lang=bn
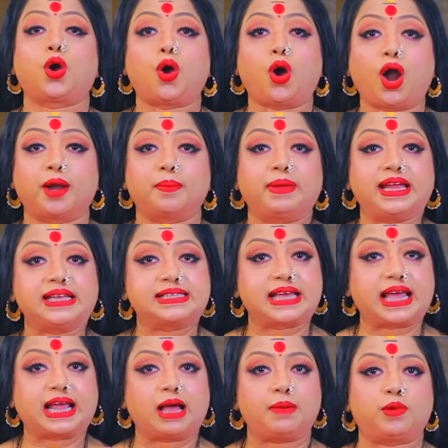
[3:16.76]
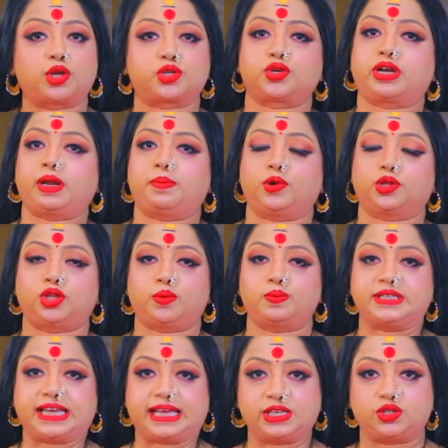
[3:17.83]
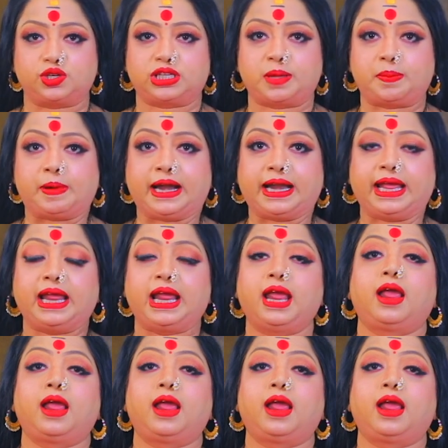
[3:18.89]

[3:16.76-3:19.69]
কর্মের জায়গা বছরে প্রথম চেঞ্জ হতে পারে